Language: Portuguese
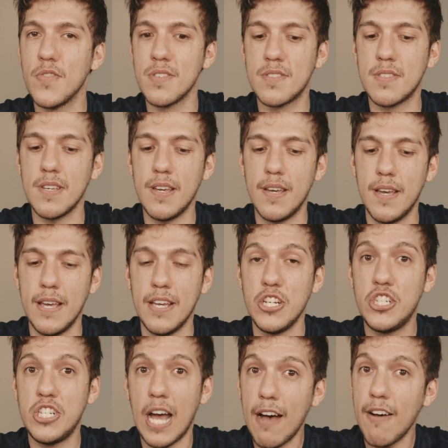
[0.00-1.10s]
você
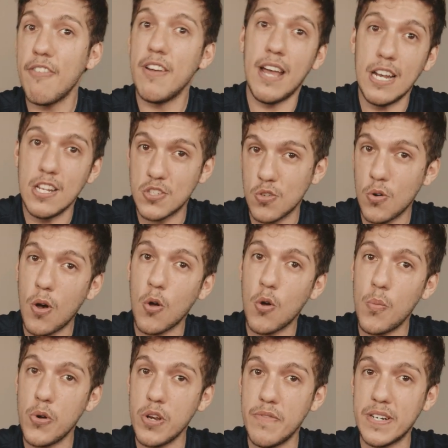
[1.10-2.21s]
já realizou
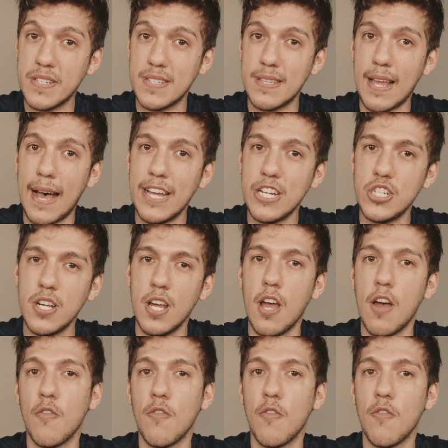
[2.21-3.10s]
alguma universidade,